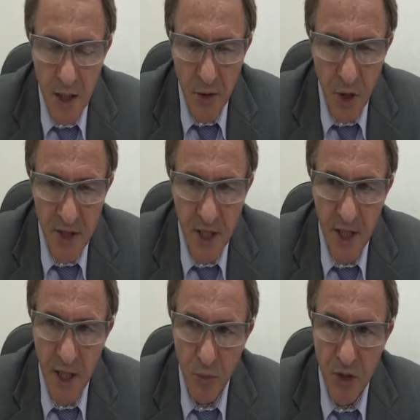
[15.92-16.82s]
Nós
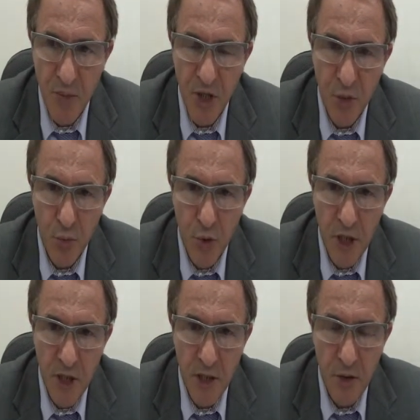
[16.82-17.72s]
teremos na
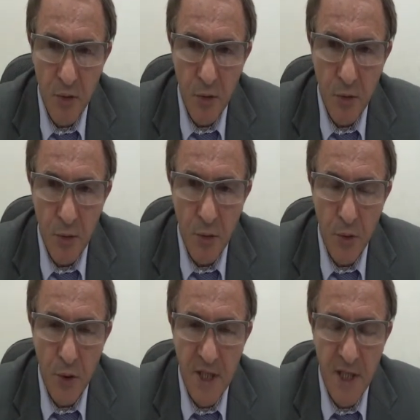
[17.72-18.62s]
abertura
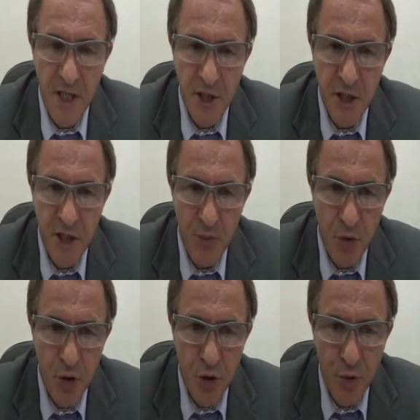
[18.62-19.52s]
o
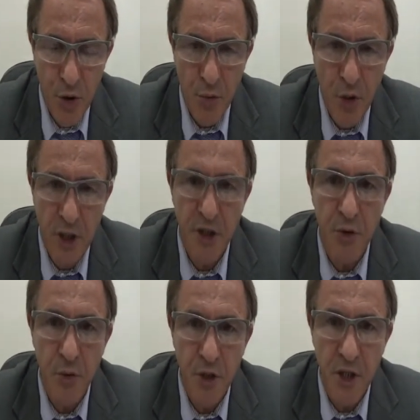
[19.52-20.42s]
excelentíssimo senhor
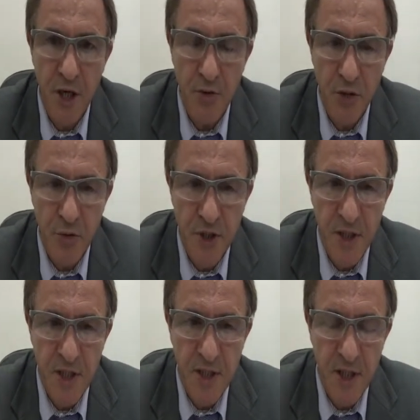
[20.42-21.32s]
corregedor-geral da
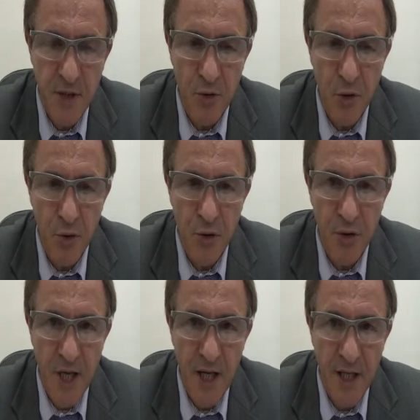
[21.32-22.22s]
Justiça, Dr.
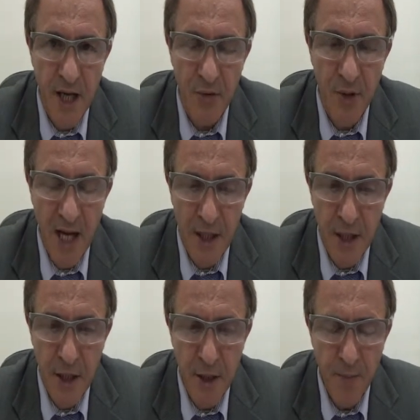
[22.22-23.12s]
José Renato
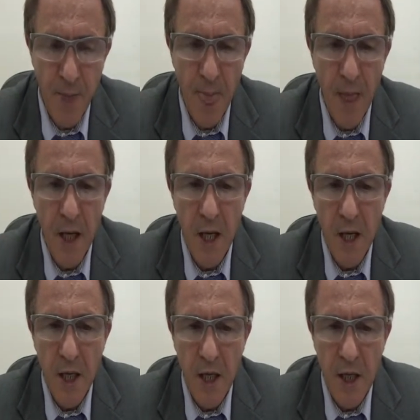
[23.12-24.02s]
Nalini,
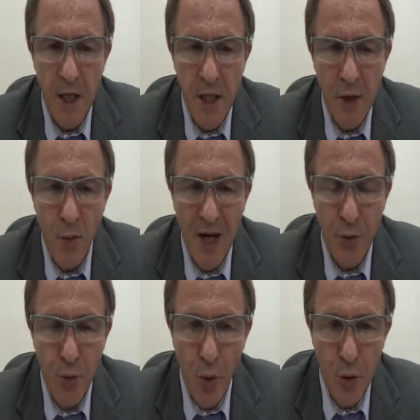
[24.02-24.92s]
e
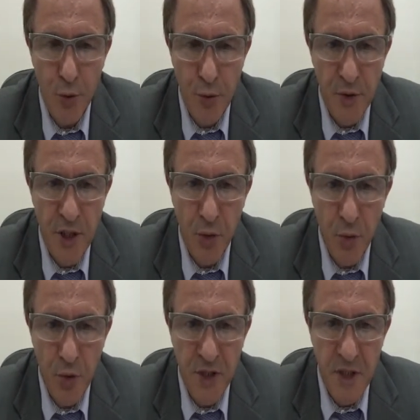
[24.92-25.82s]
quatro outros
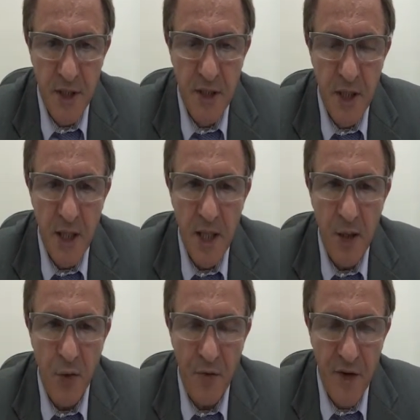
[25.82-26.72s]
ilustres
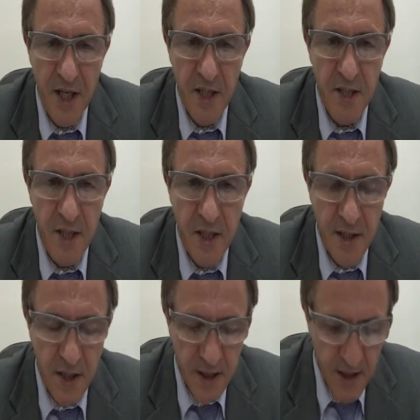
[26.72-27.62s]

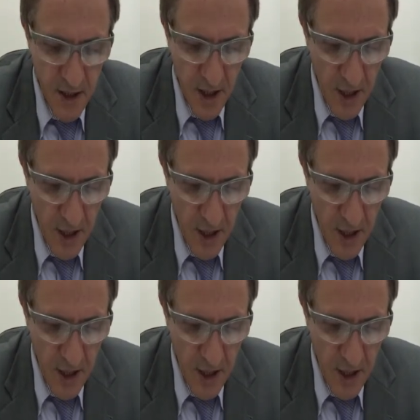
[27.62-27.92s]
conferencistas